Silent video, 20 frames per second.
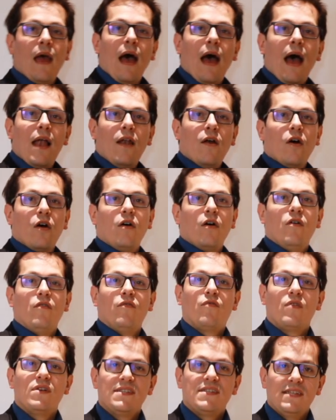Alors,
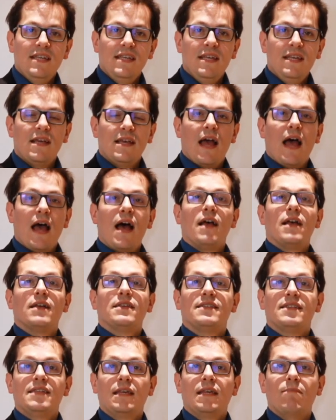voici un
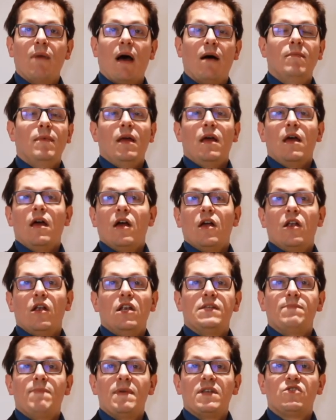sigma.
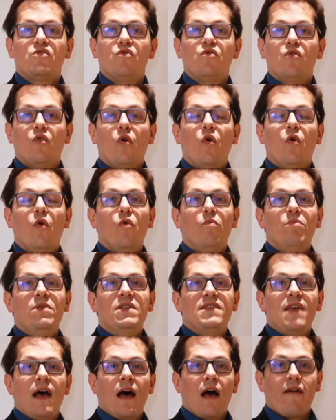L'espèce de E
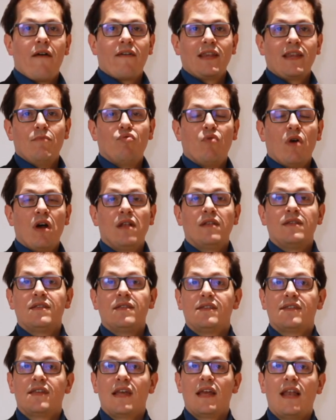bizarre avec des pointes,
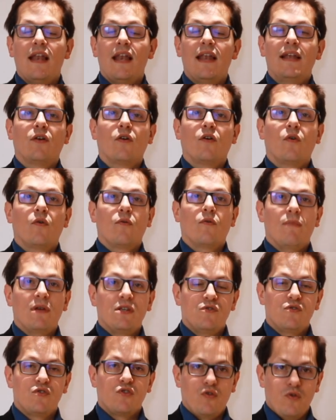c'est la lettre
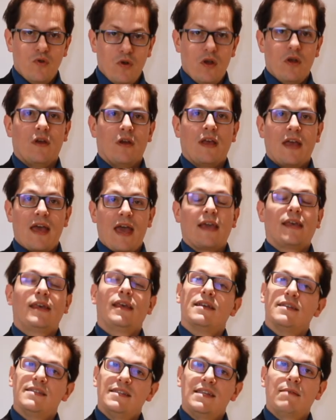majuscule grecque
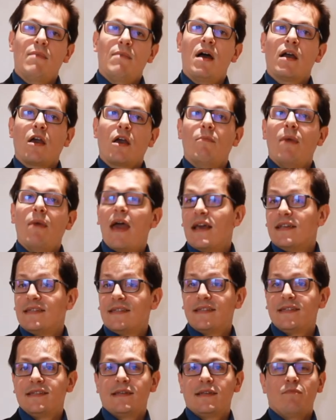sigma, comme
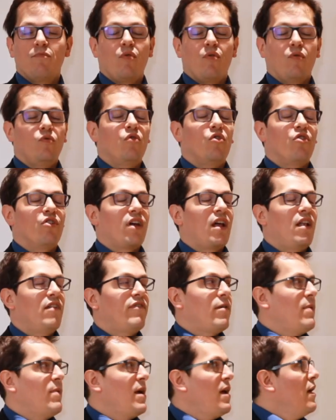S, pour nous dans notre
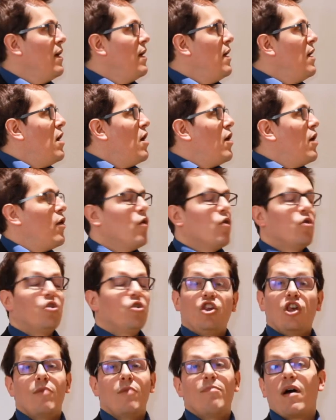alphabet, euh,
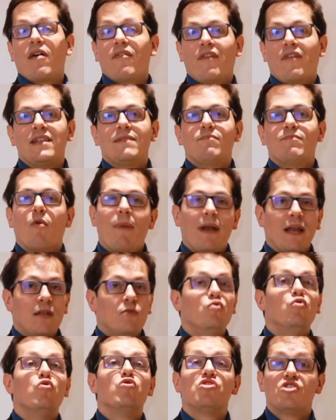qui est parfaite pour parler
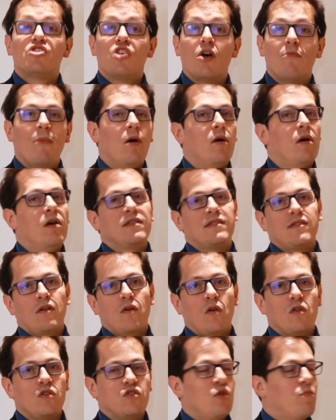d'une somme, hein, sans
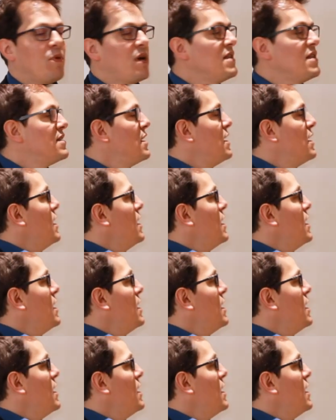grande surprise.